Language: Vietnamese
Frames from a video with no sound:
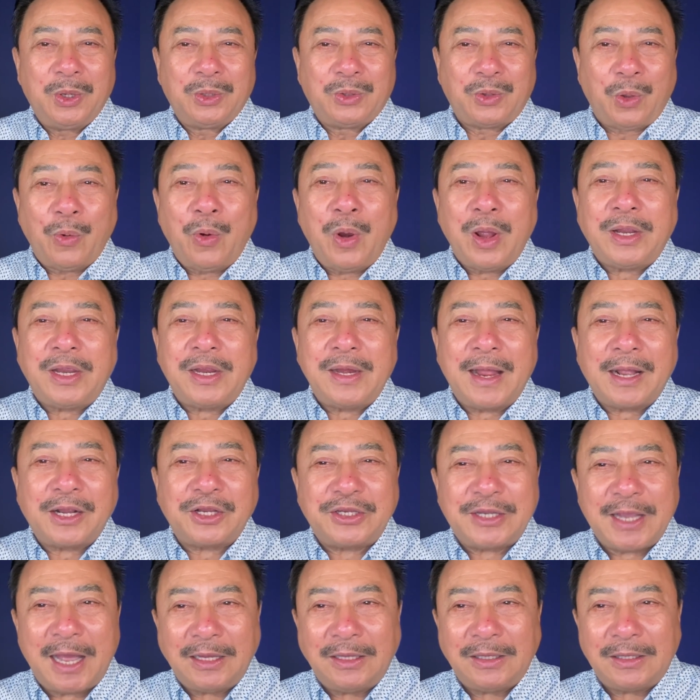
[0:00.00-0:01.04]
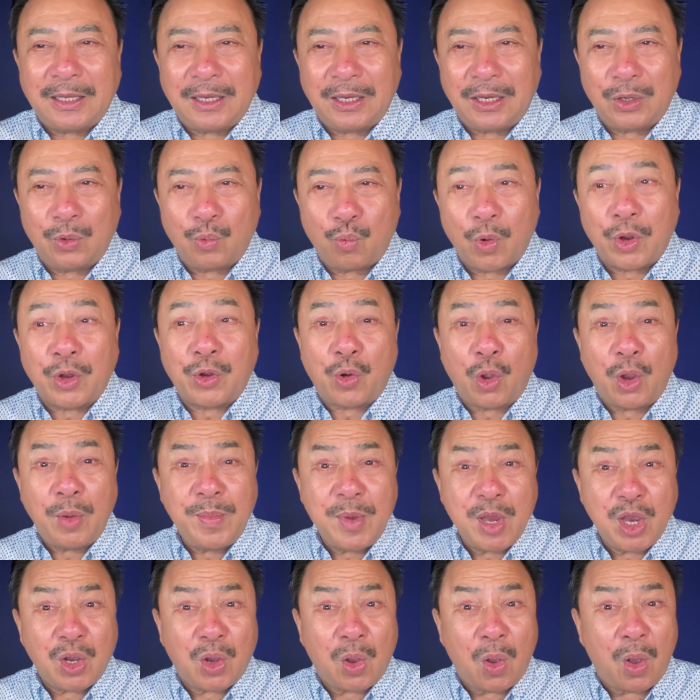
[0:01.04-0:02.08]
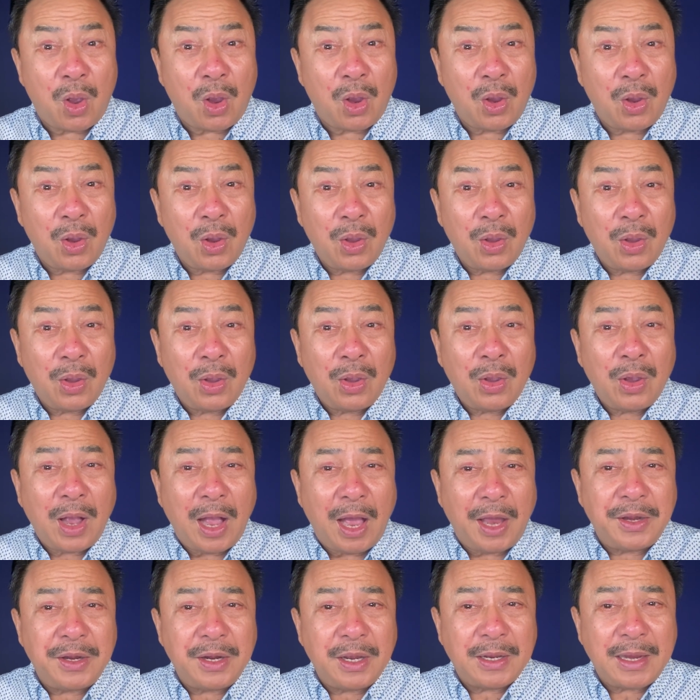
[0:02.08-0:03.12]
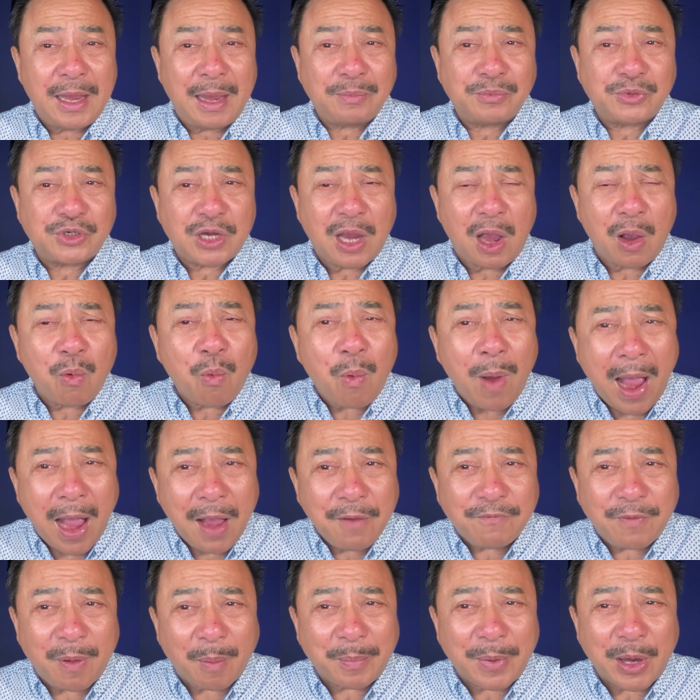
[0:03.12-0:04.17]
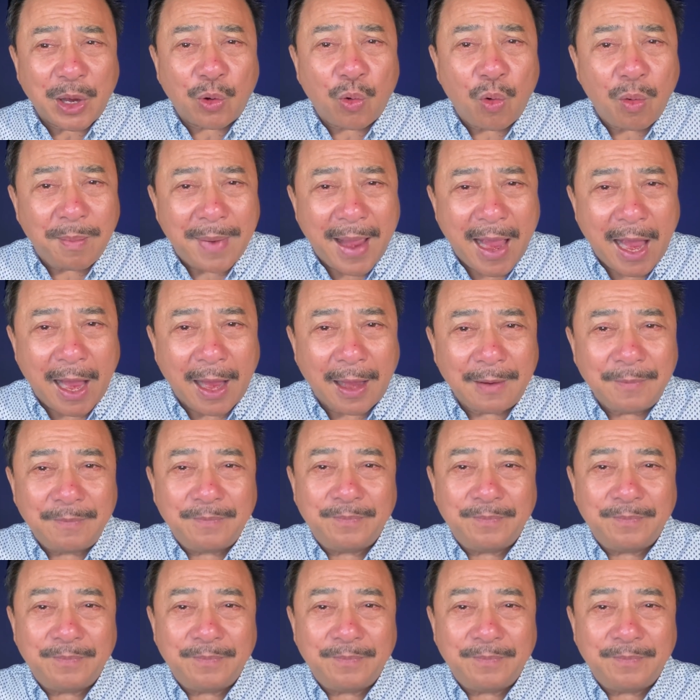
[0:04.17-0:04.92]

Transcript: Tối đó khi đang chat thì Quỳnh nói với con, anh ơi em sợ quá, phòng này có ma.